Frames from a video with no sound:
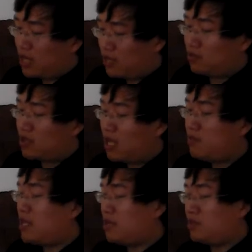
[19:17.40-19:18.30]
他就开
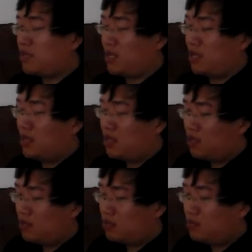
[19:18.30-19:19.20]
篇，他就写了
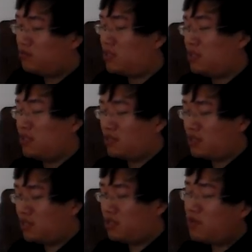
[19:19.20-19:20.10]
朱熹
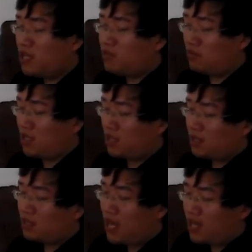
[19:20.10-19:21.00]
其为学
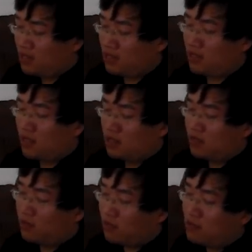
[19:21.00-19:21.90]
大抵
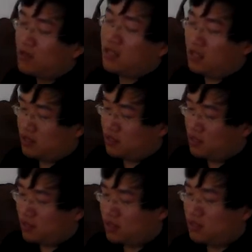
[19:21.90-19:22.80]
穷理以知
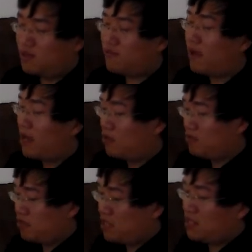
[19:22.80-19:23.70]
其知，反
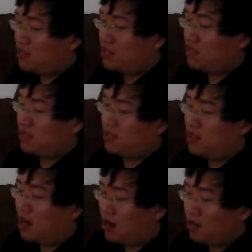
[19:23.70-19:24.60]
躬以见其
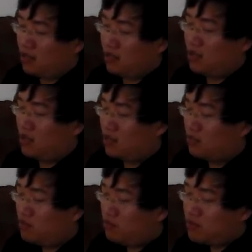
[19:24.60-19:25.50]
实，而以
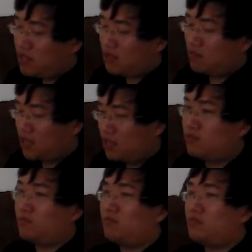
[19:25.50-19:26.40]
居静为
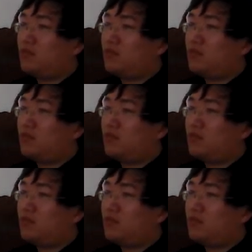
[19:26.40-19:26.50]
主。